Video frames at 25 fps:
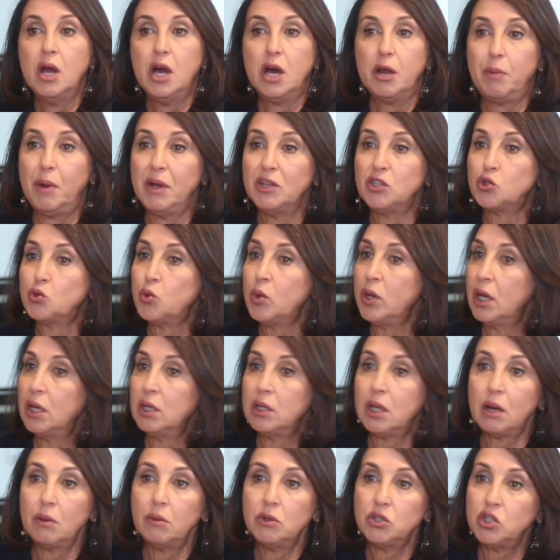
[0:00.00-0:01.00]
اربعه سوايع
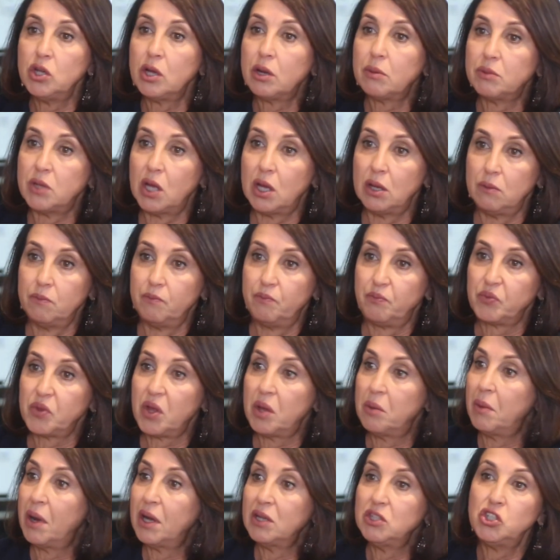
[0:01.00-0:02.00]
هذا راه ماشي رمضان
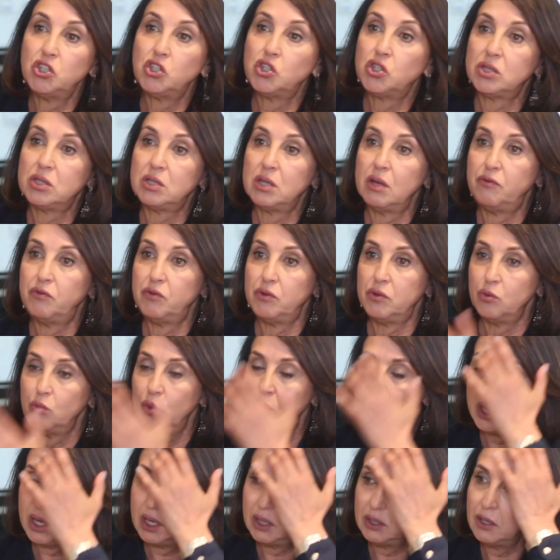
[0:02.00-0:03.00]
ما غاديش تستافد
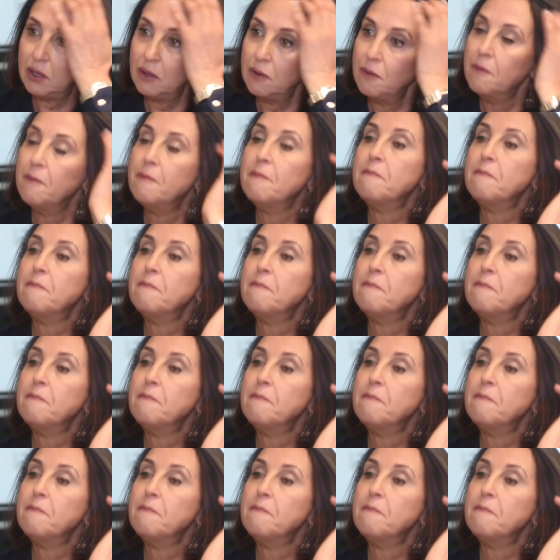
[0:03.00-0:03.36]
ولهذا